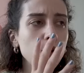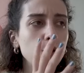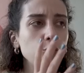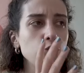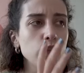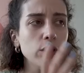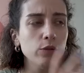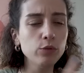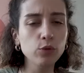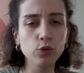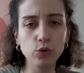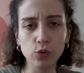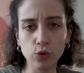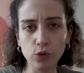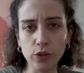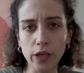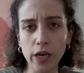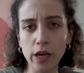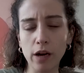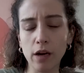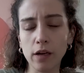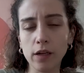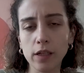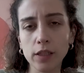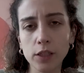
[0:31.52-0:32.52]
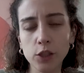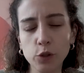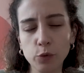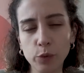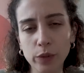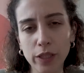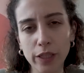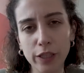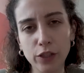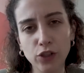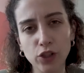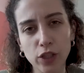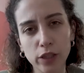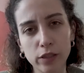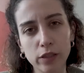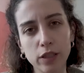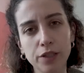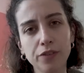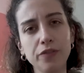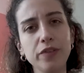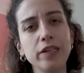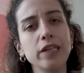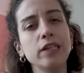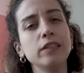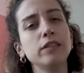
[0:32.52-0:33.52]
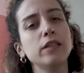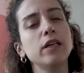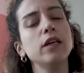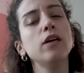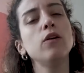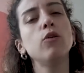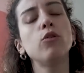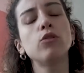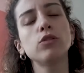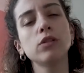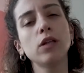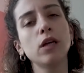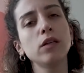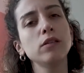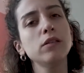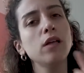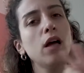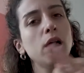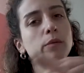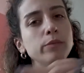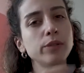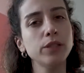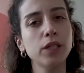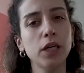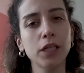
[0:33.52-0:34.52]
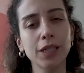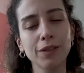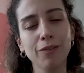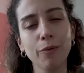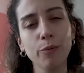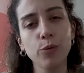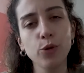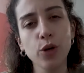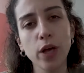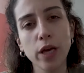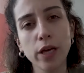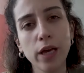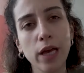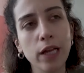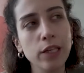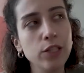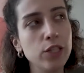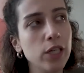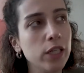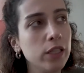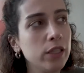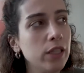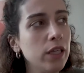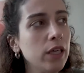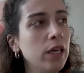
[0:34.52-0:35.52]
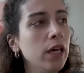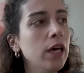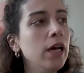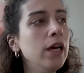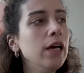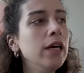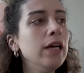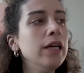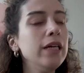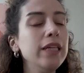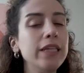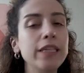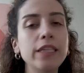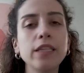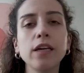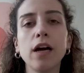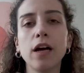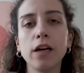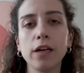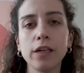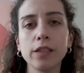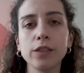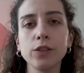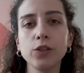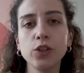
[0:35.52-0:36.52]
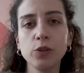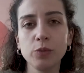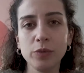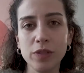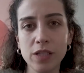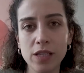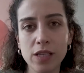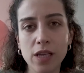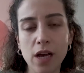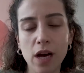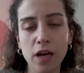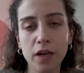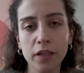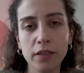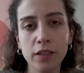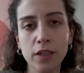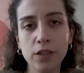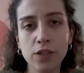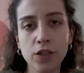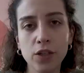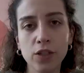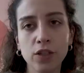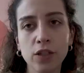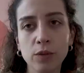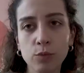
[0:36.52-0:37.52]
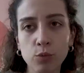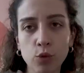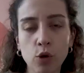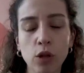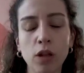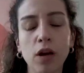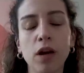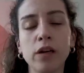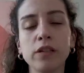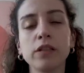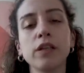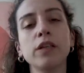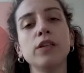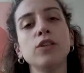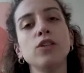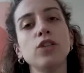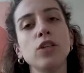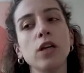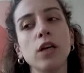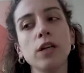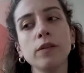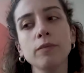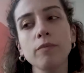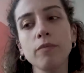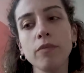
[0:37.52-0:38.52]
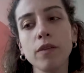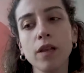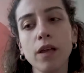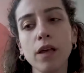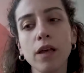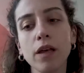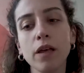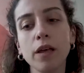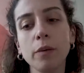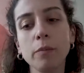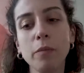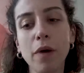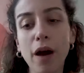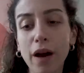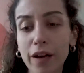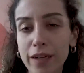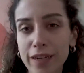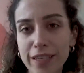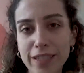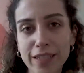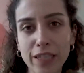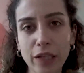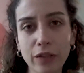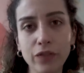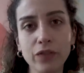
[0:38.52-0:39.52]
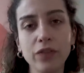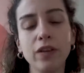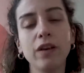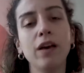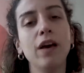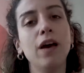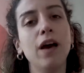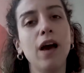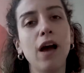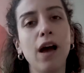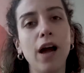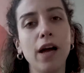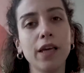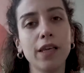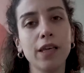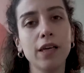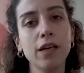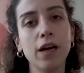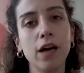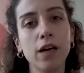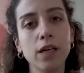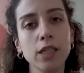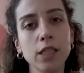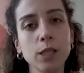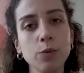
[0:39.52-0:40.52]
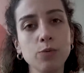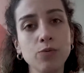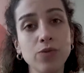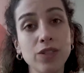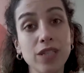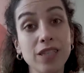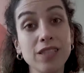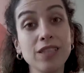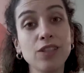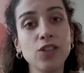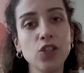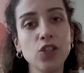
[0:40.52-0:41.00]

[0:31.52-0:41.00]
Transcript: önce Avusturya'ya arkadaşımıza gidecektik Viyana'ya. Oradan da Amsterdam buraya gelecektik. İki arkadaşımızı ziyaret edecektik buralarda yaşayan. E, maalesef erkek arkadaşımın vizesi